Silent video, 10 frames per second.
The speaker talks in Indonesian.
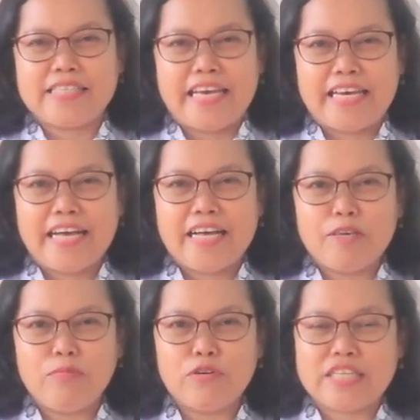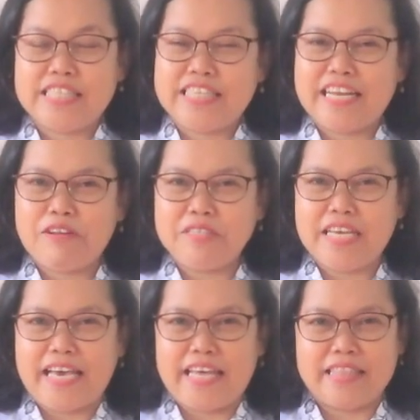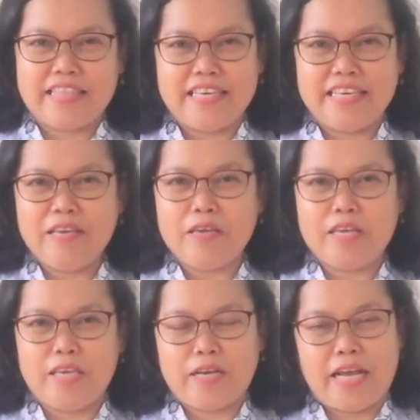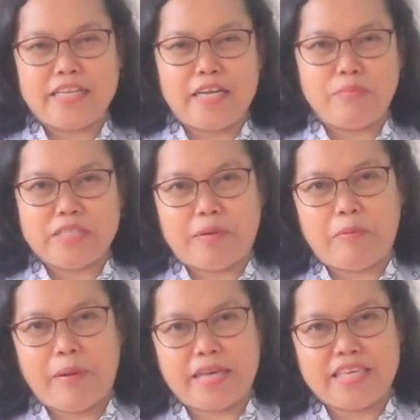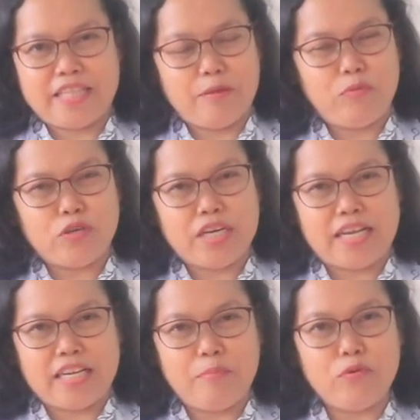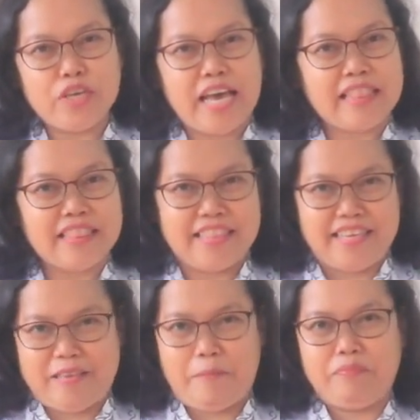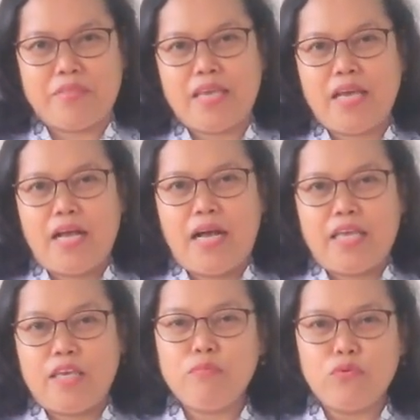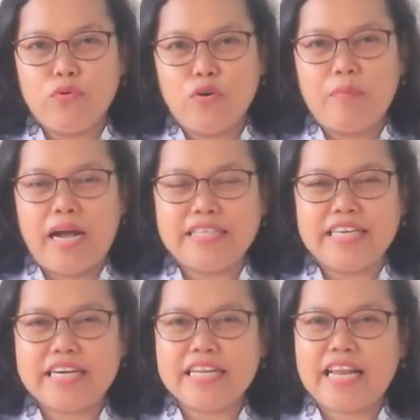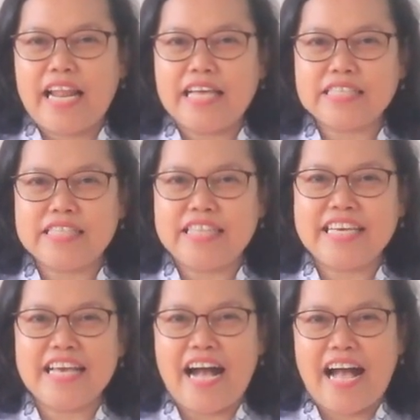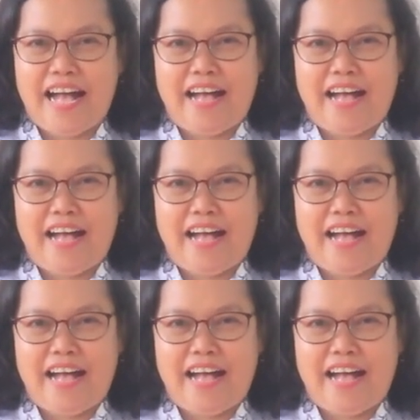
Saya Ibu Kristiana Wijayanti. Kalian bisa memanggil Ibu dengan Ibu Yanti. Ibu mengajar di kelas 3A.